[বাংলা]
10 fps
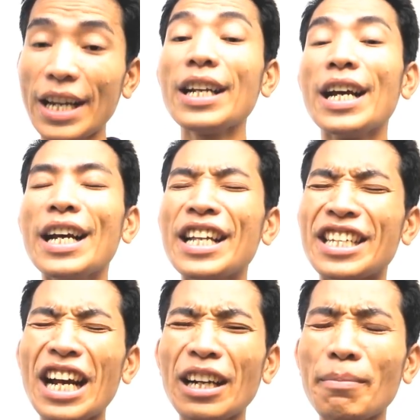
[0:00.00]
ডিজাইন
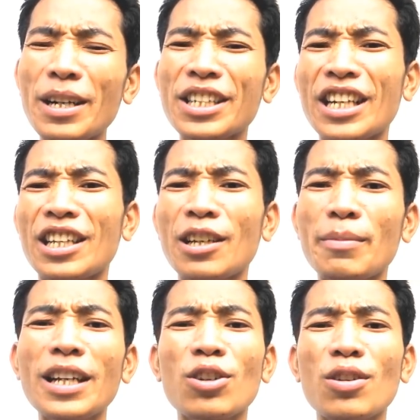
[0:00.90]
চার নাম্বার সেটা
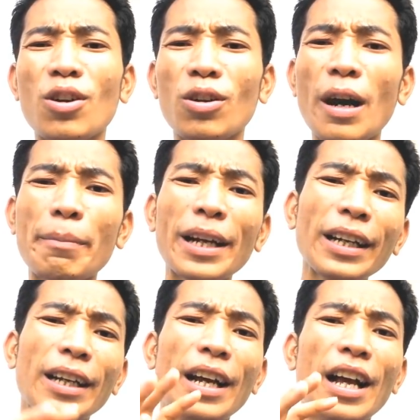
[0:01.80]
শিখবেন হলো আপনার
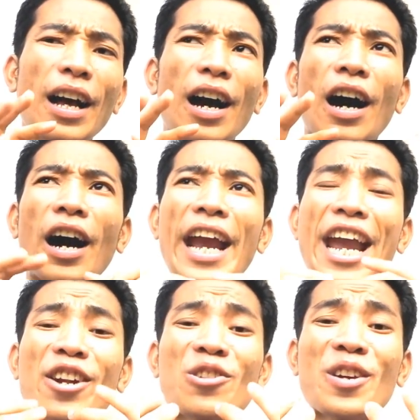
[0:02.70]

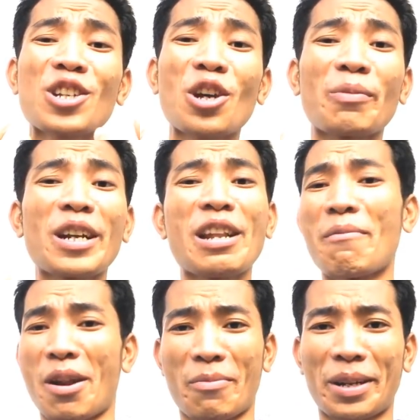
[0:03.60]
অ্যান্ড্রয়েড সফটওয়্যার
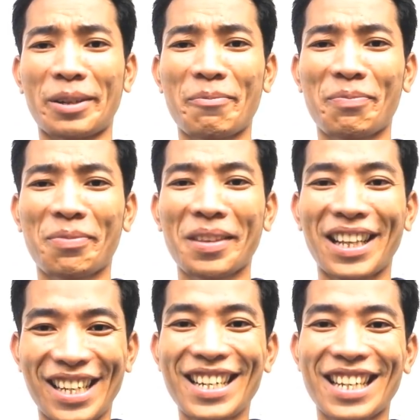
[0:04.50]
ডেভেলপমেন্ট
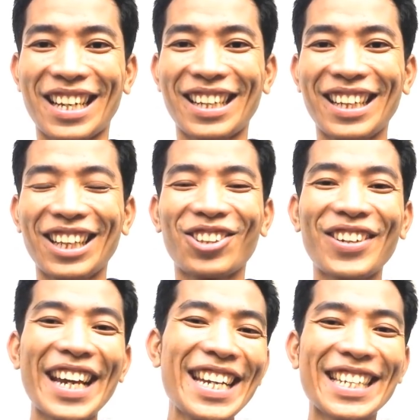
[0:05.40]
ঠিক আছে
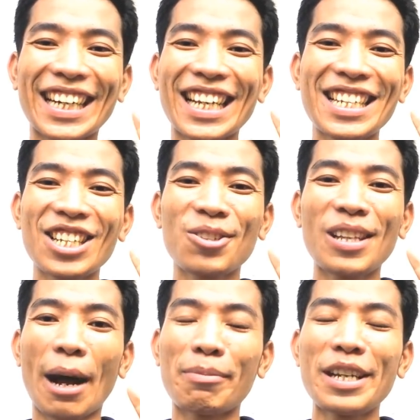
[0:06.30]
তো এই চারটা জিনিস
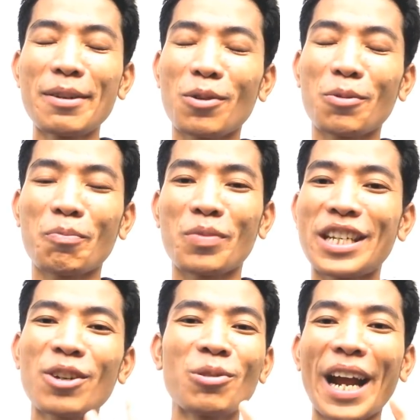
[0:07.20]
যদি আপনি
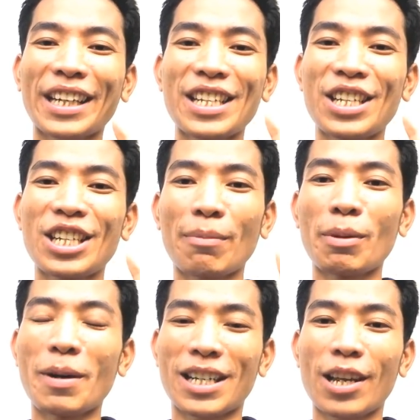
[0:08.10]
যে কোনো একটা জিনিস
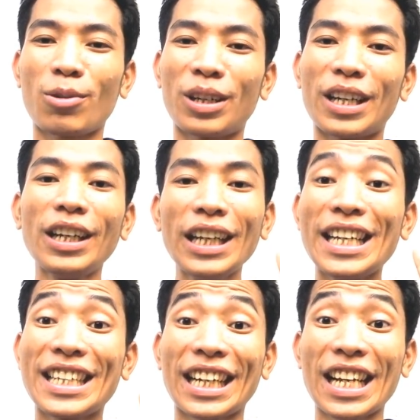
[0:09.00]
আপনি বাছাই করে নেন
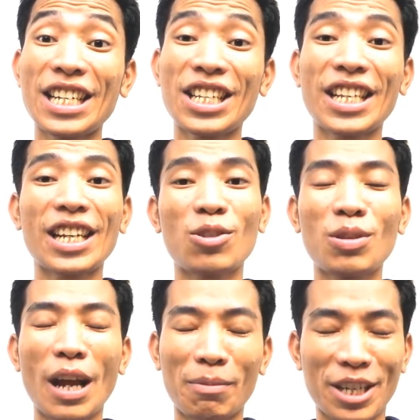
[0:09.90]
এই চারটা জিনিস থেকে
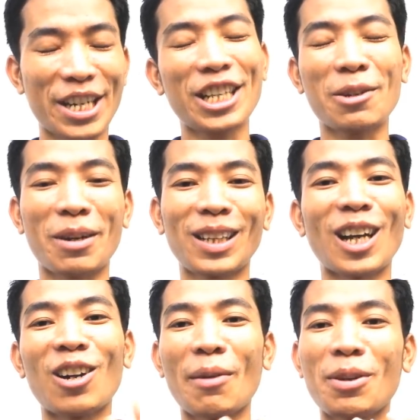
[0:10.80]
যদি আপনি শিখতে পারেন
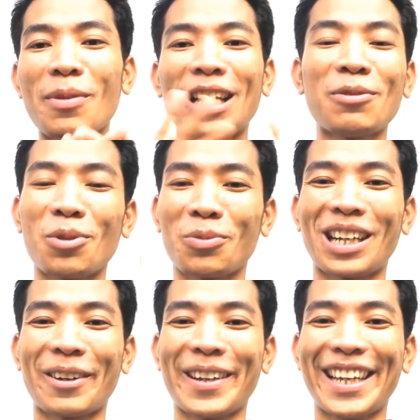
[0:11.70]
তাহলে আপনি ভাতে
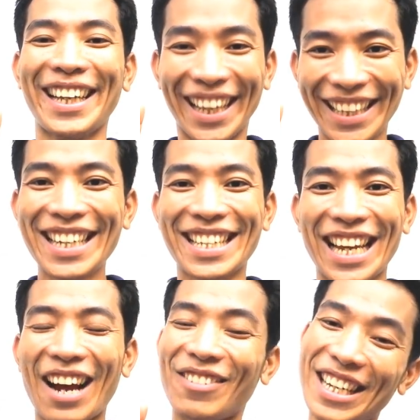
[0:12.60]
মরবেন না ভাই ঠিক
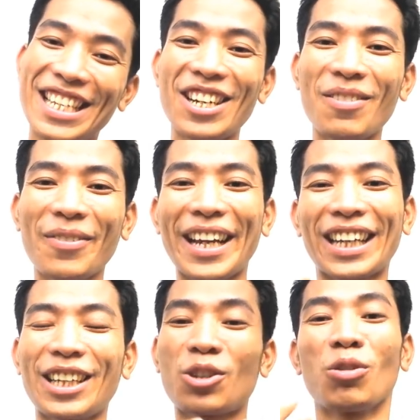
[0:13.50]
আছে আপনি ইজিলিভাবে
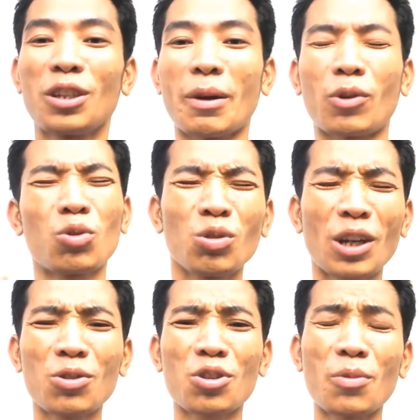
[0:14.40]
এখান থেকে চলতে পারেন কোনো
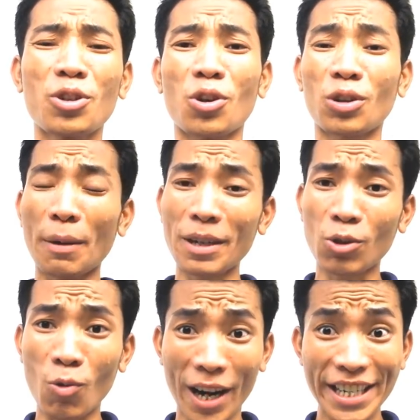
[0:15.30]
না কোনো সময় যখন আপনার
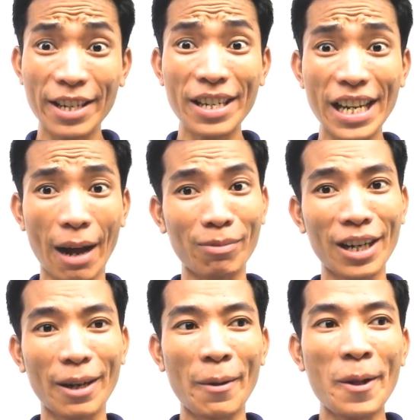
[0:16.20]
কোয়ালিটি
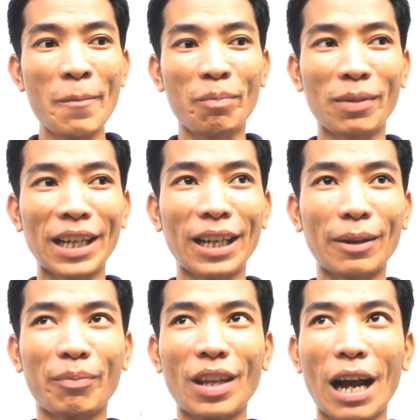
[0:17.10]
আপনার মানে
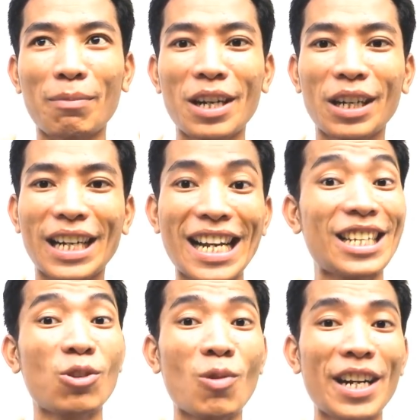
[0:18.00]
আপনার
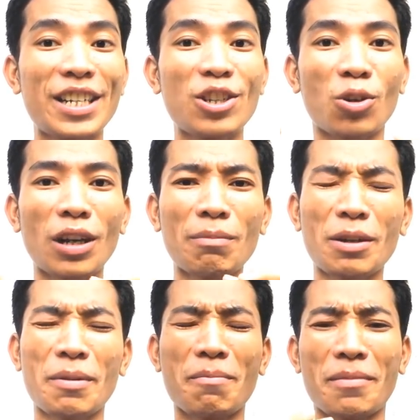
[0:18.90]
কাজের কোয়ালিটি যখন
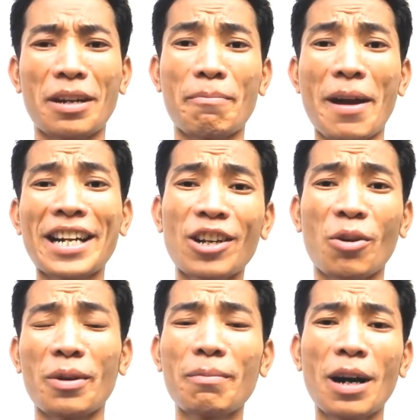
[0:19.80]
আপনার মানে ব্যাটার
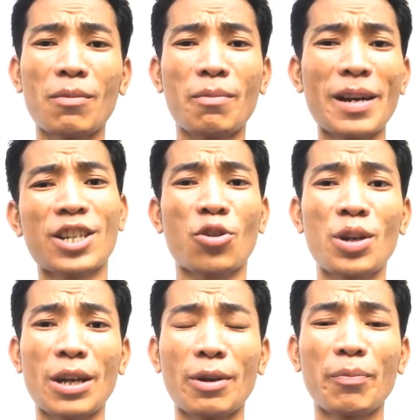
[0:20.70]
হবে বা বেস্ট
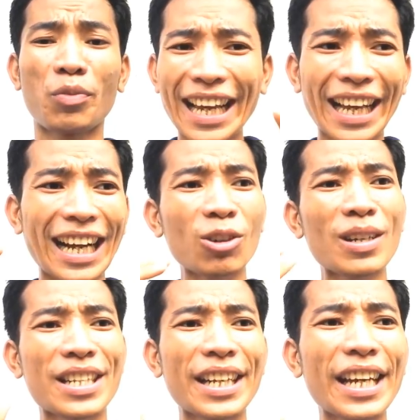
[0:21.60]
হয়ে যাবে কারো
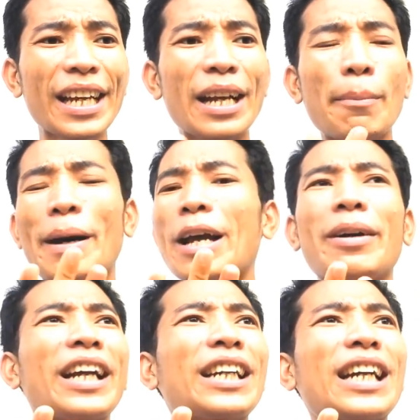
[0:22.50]
কাছ থেকে ভাই
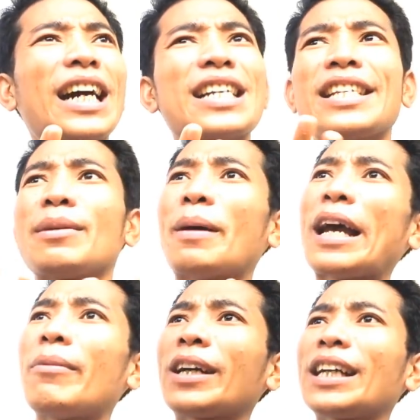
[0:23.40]
আমাকে একটা কাজ দেন
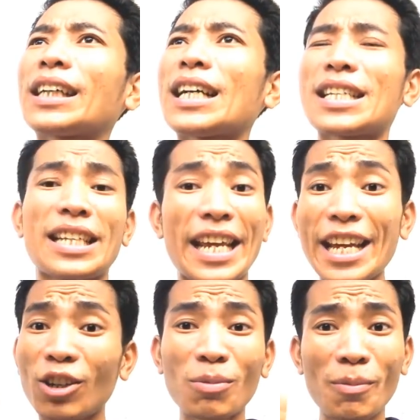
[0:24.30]
ভাই আমাকে একটা কাজ দেন
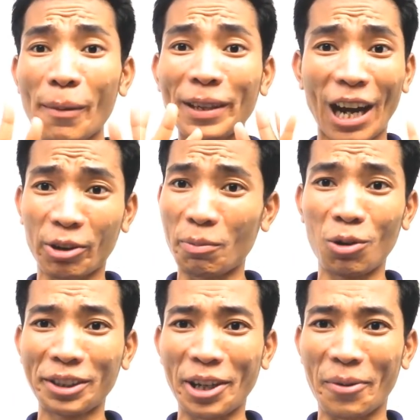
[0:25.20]
এরকমভাবে কাউকে
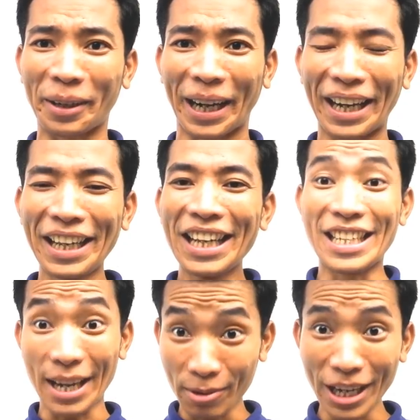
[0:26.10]
বলতে হবে না
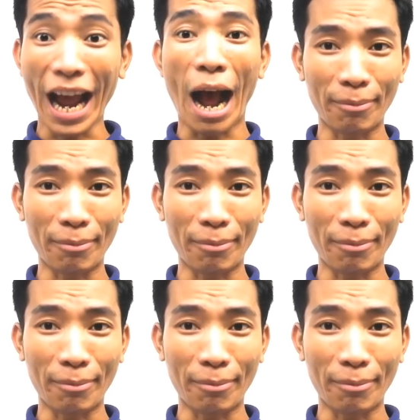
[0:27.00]
যেমন